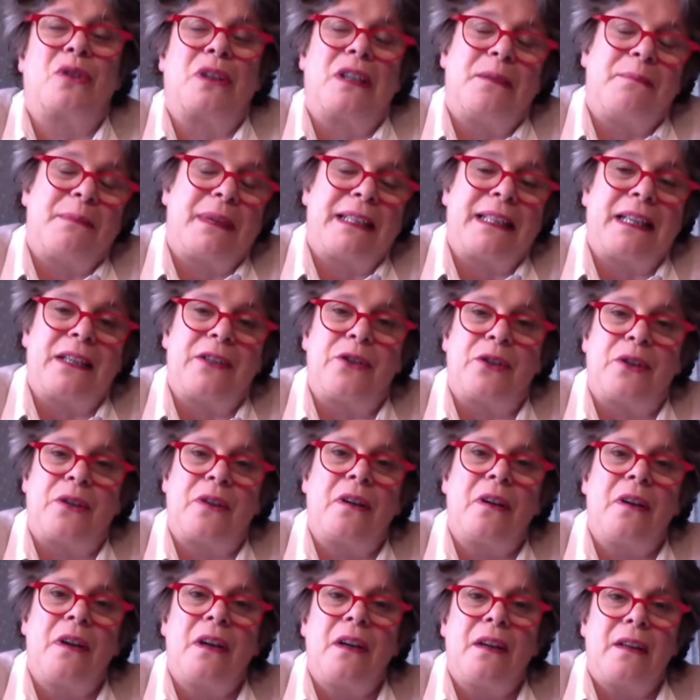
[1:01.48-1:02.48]
que les managers,
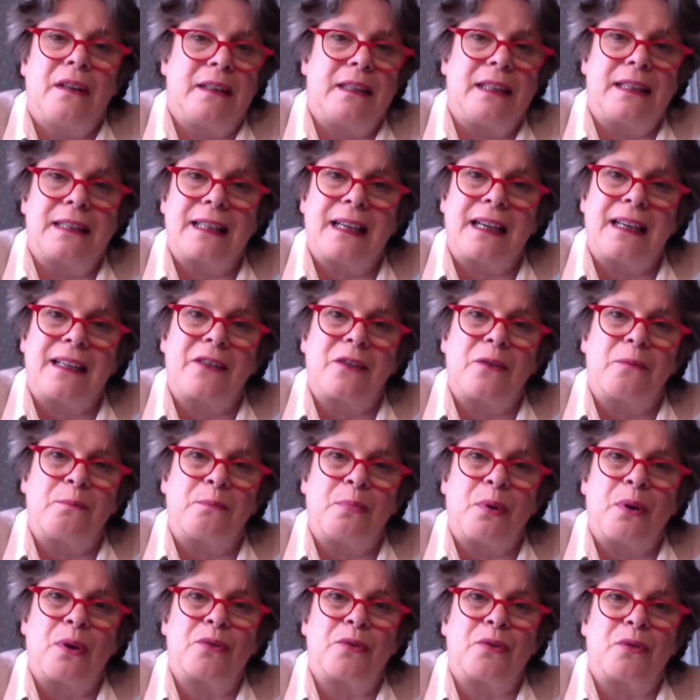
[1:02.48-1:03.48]
les cadres
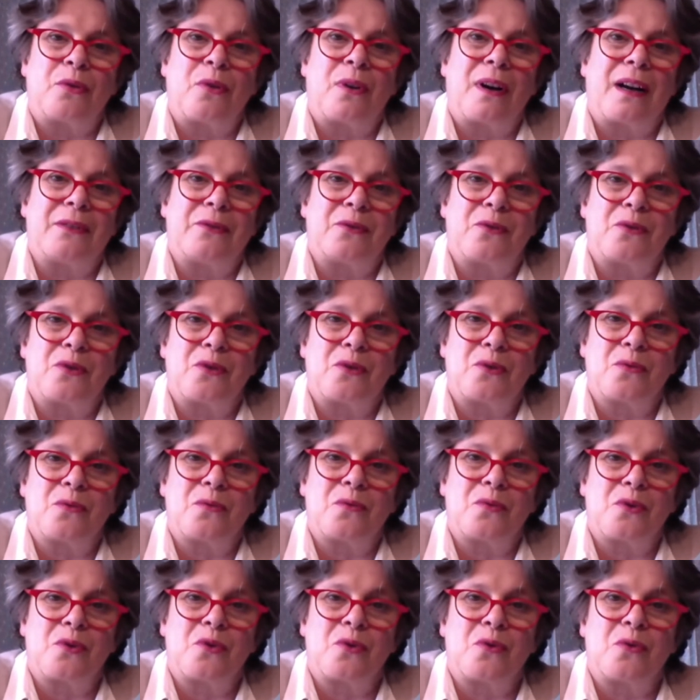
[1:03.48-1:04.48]
portent leur
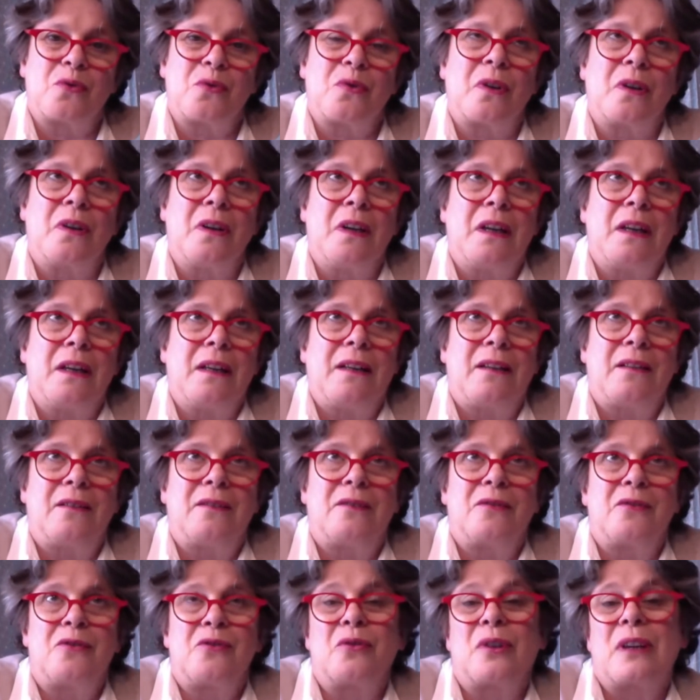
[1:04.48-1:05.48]
attention sur
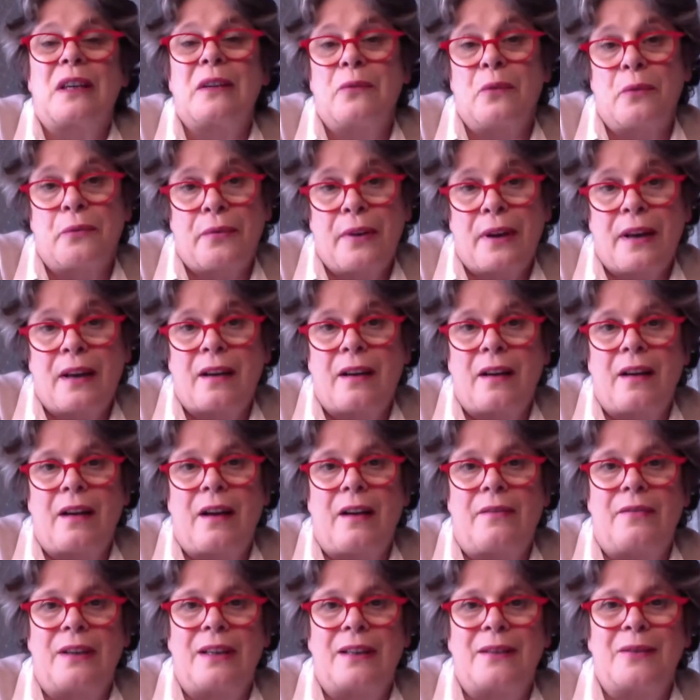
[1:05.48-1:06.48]
euh, ce qu'ils vont faire
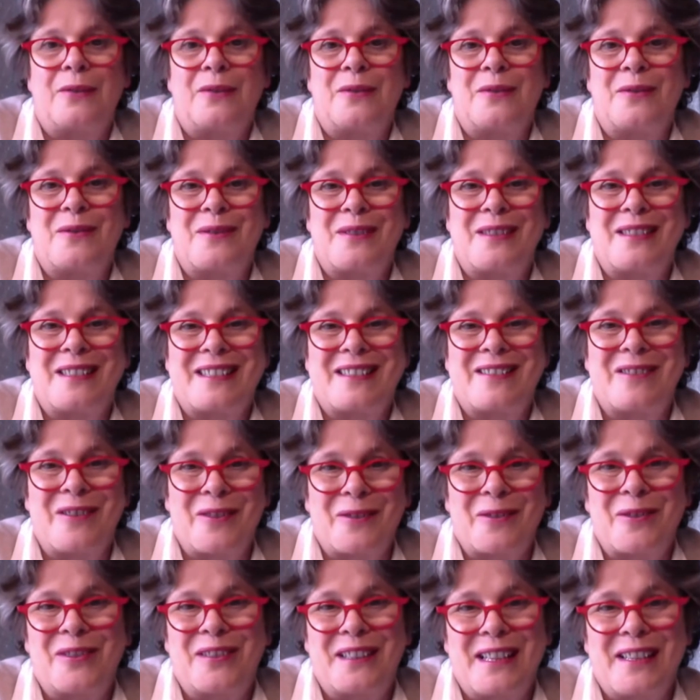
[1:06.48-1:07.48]
avec
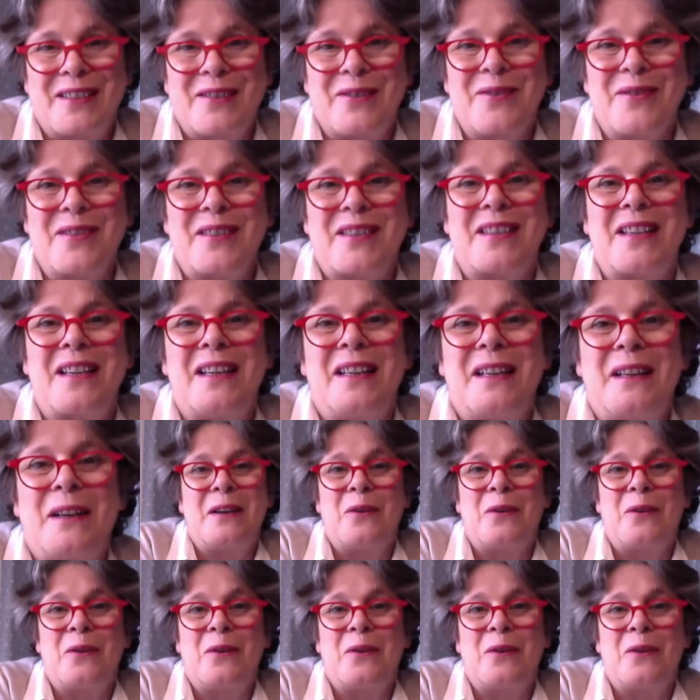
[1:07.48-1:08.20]
leurs connaissances.